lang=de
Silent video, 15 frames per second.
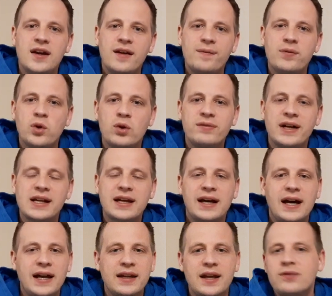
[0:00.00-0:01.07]
nur weil
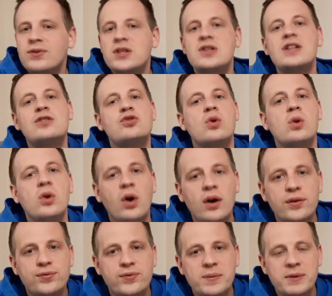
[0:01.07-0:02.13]
gerade etwas nicht so
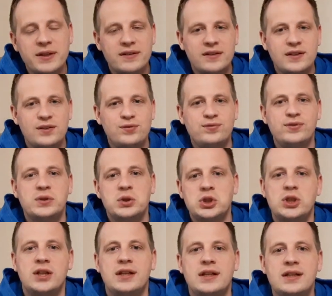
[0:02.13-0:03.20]
läuft, wie man sich das
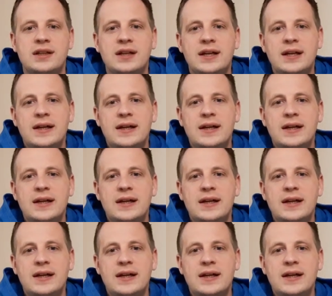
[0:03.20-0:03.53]
vorstellt.